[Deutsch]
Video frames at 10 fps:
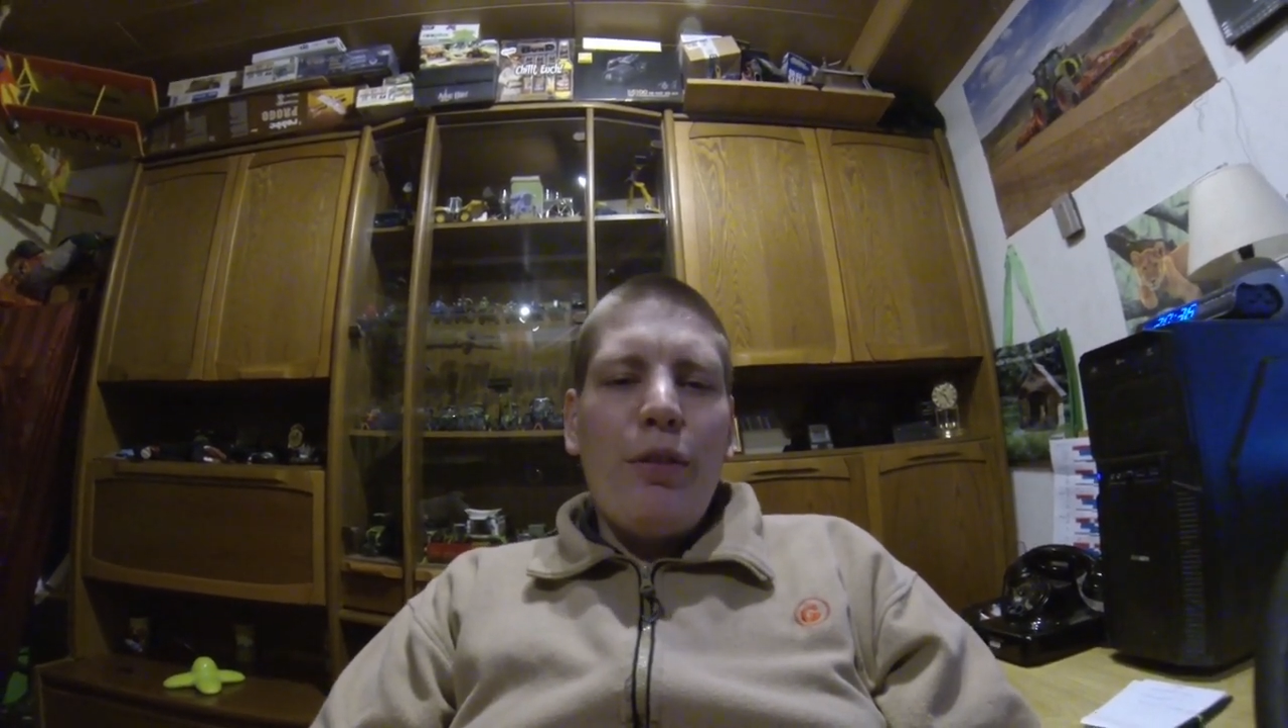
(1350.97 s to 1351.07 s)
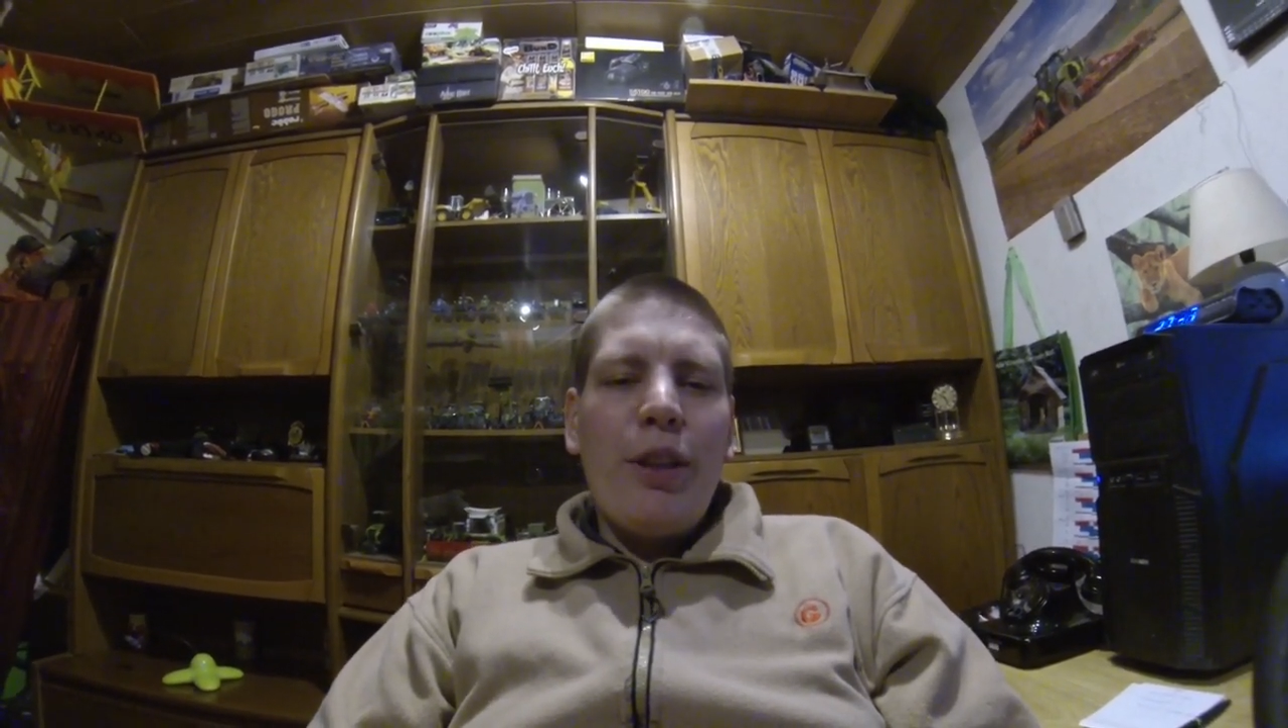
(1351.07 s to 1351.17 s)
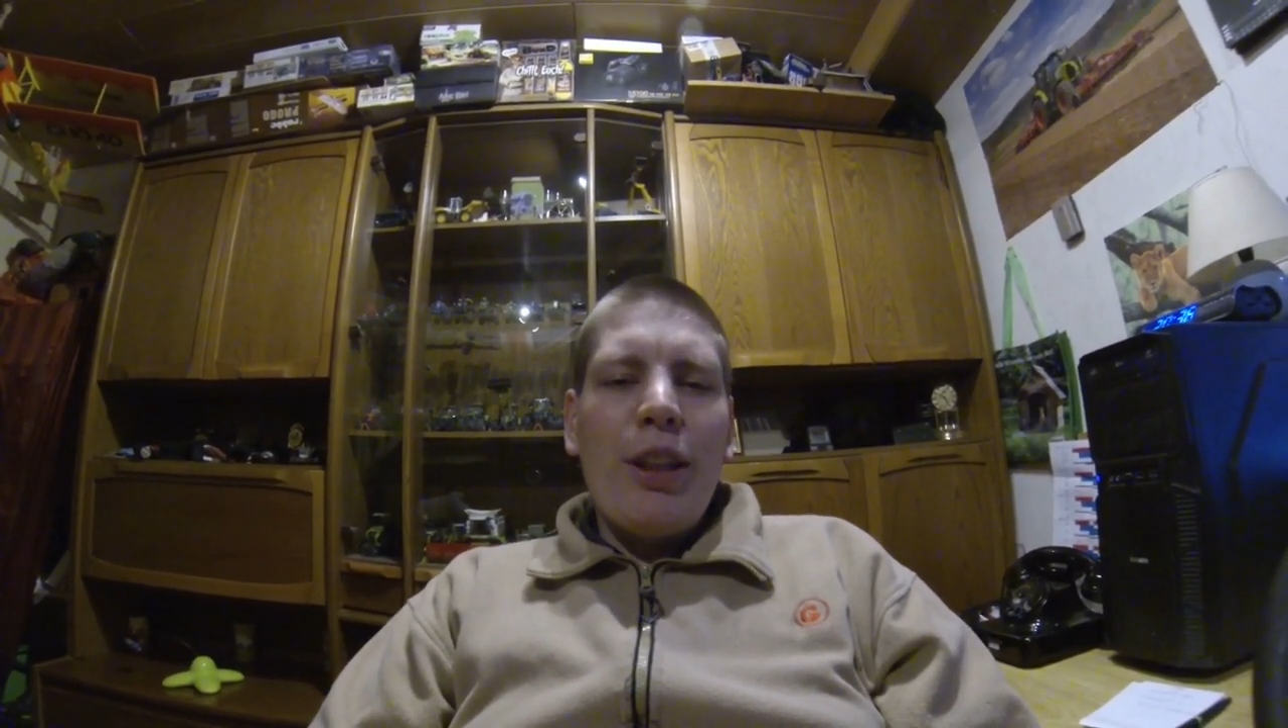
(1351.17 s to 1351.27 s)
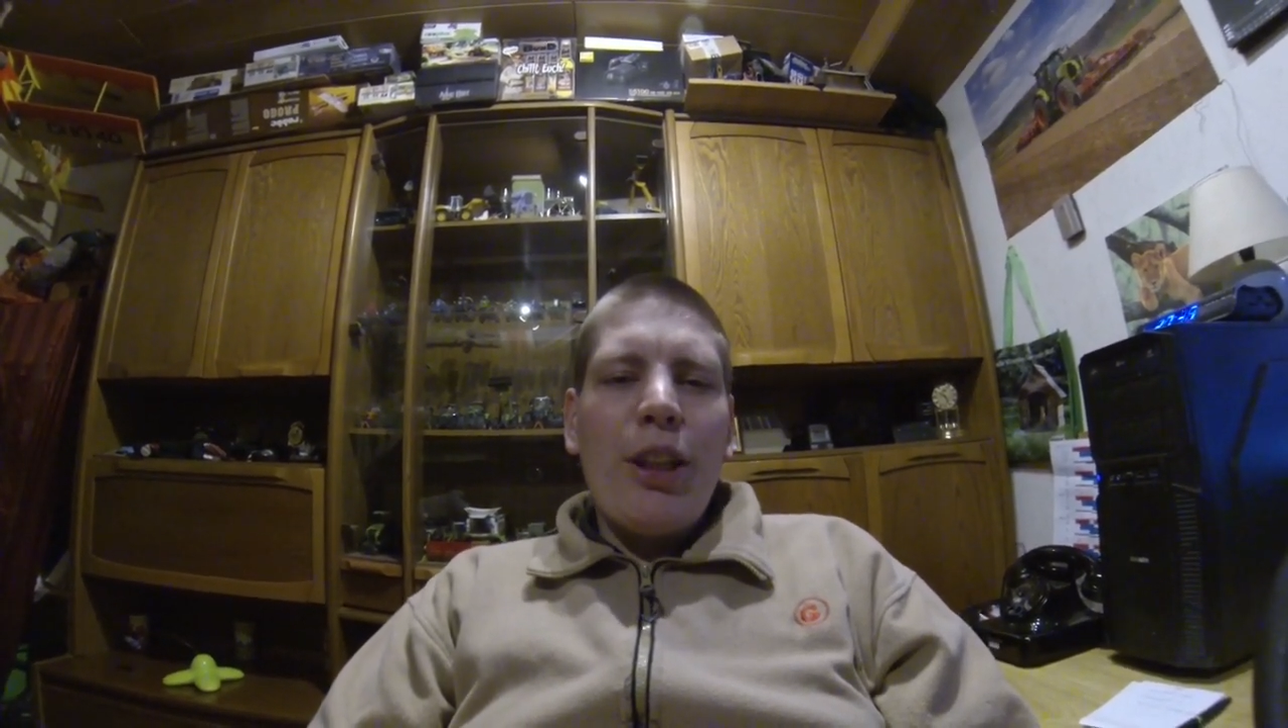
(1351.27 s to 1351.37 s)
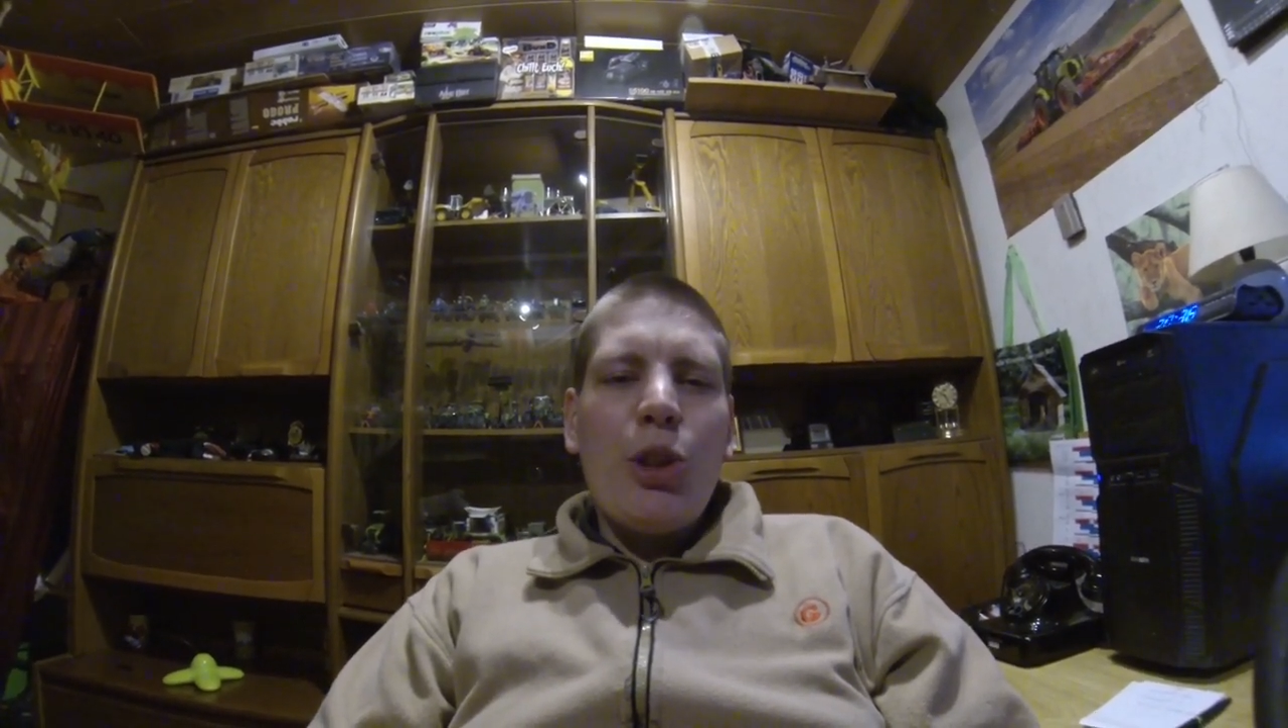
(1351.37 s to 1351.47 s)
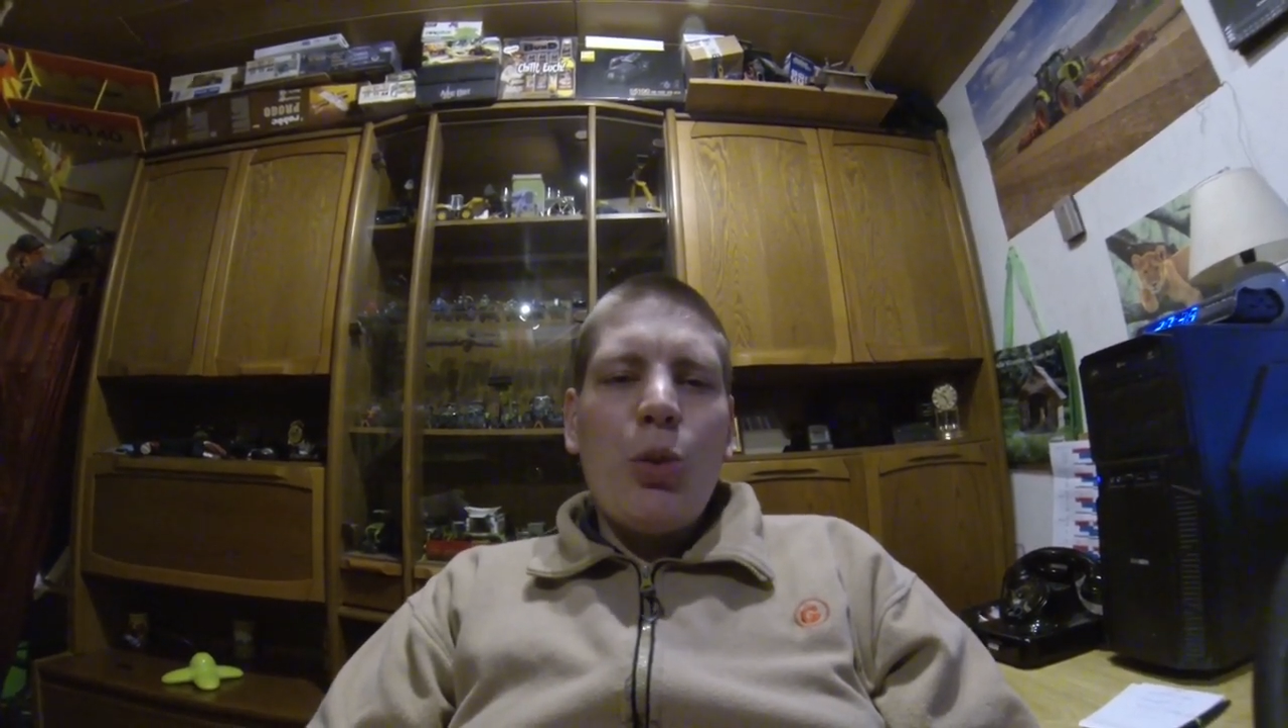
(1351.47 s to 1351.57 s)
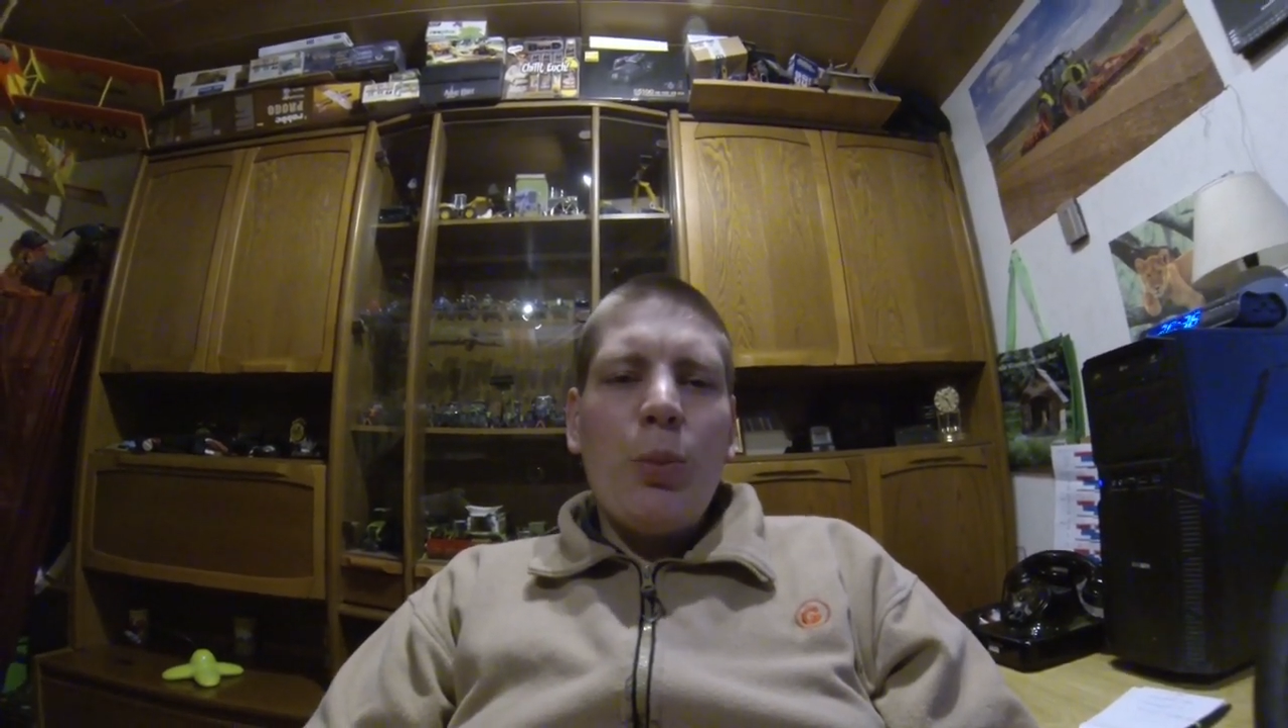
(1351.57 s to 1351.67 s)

Fälle dazu